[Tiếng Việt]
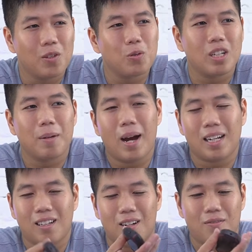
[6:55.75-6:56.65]
ví dụ như các
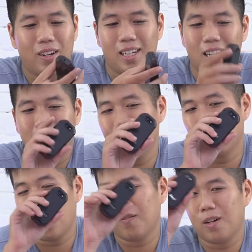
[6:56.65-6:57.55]
bạn cần phải đặt chiếc
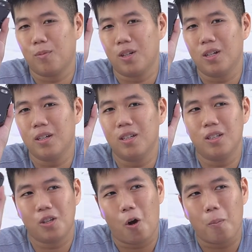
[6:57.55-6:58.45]
điện thoại vào một nơi
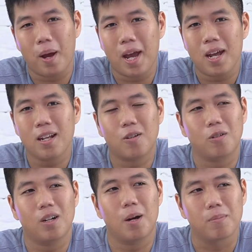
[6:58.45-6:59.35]
nhỏ bé
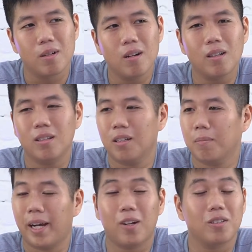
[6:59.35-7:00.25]
còn ẩm ướt thì
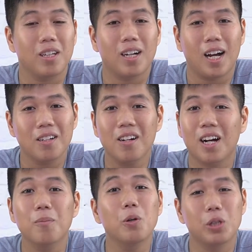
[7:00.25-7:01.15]
máy có tính kháng nước kháng